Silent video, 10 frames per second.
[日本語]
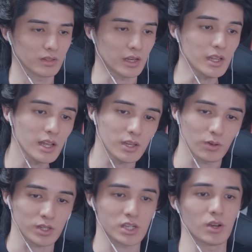何々
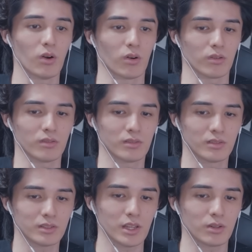をしよ
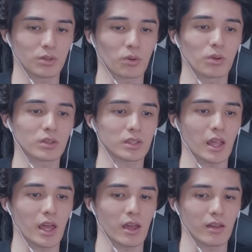うっていうところっ
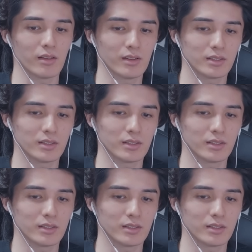て、